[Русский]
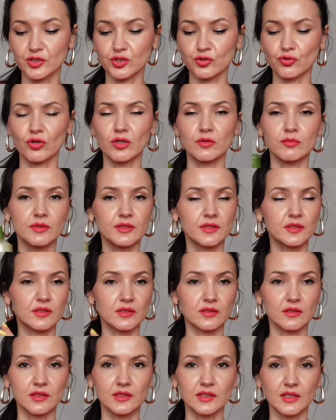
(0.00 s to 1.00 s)

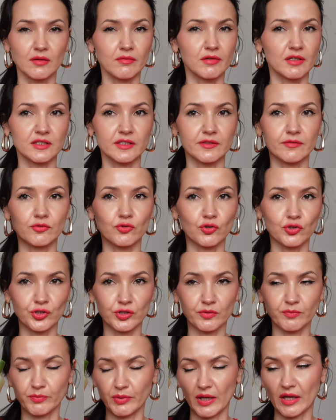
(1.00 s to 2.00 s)
стоимость евро
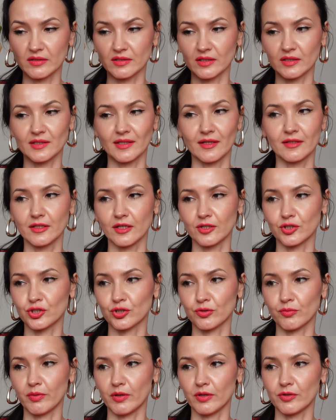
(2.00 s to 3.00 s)
95, если не
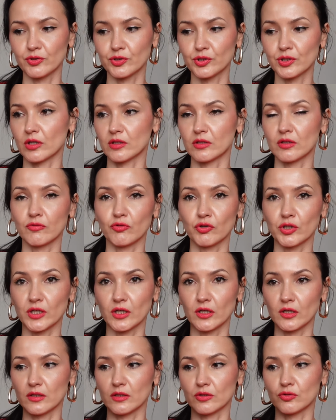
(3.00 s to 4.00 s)
ошибаюсь, одного
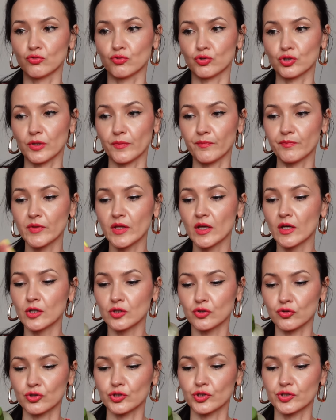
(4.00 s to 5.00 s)
геля для душа.
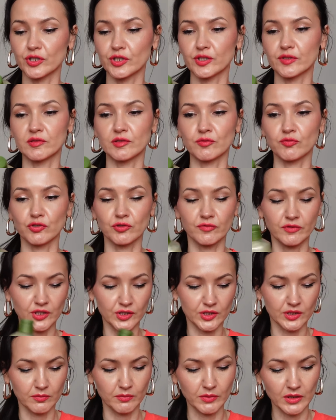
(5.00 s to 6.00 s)
То есть здесь всего
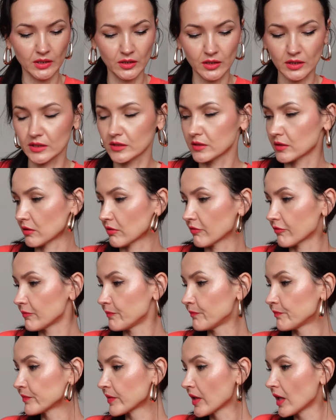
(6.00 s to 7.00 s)
200 миллилитров.
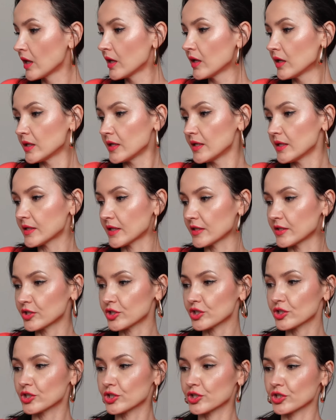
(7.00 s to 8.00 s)
И,
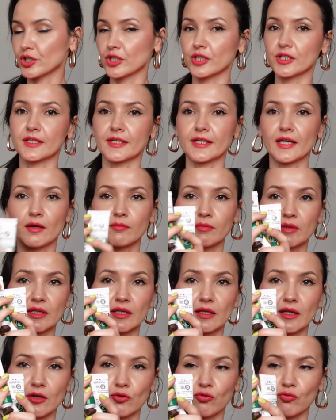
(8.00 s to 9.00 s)
конечно же, кремы
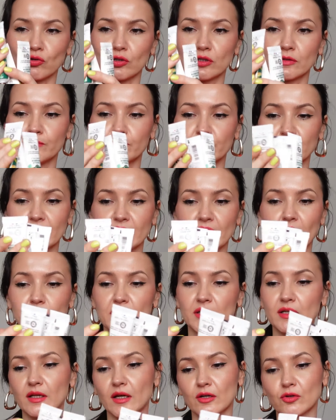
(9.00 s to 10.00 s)
для рук. Кремы
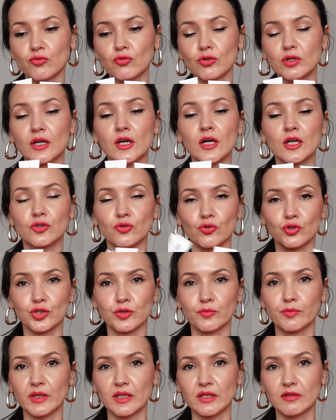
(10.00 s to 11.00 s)
для рук
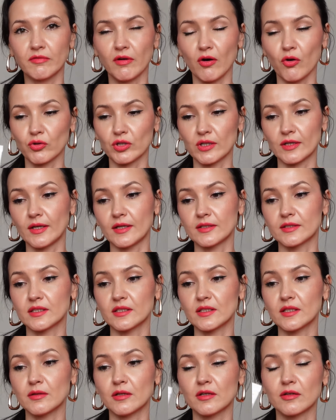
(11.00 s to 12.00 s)
тоже были в
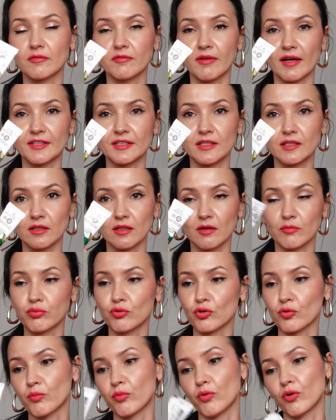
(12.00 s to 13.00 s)
аутлете, ванила
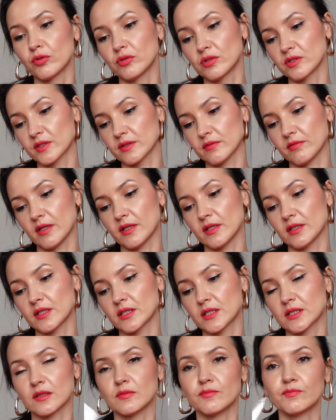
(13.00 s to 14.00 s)
бурбон
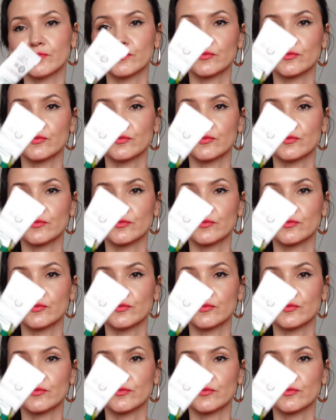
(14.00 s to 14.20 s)
называется,